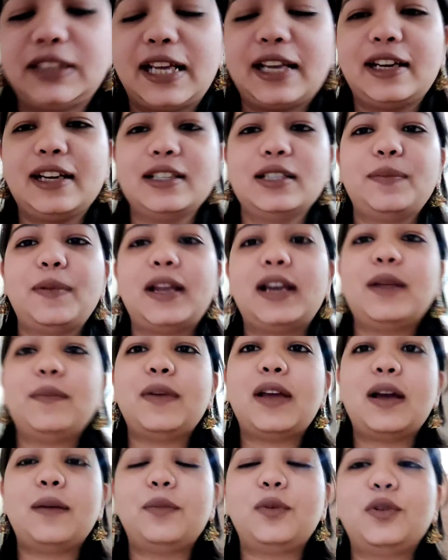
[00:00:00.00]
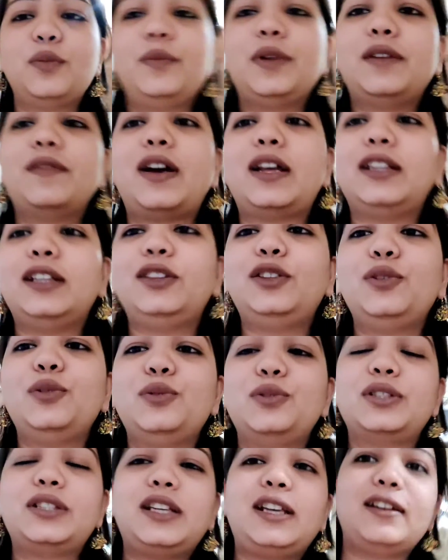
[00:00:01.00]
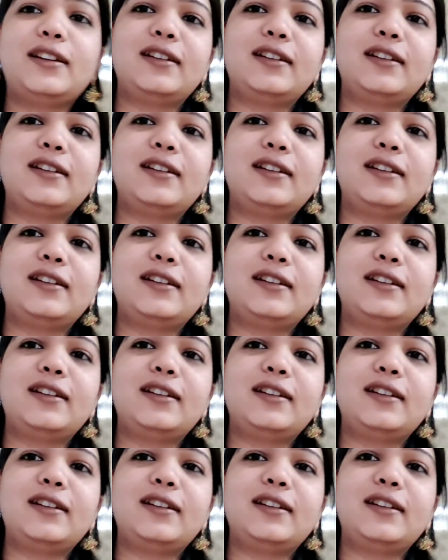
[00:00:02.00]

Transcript: सेकने से पहले मैं आपको मिलवा देती हूँ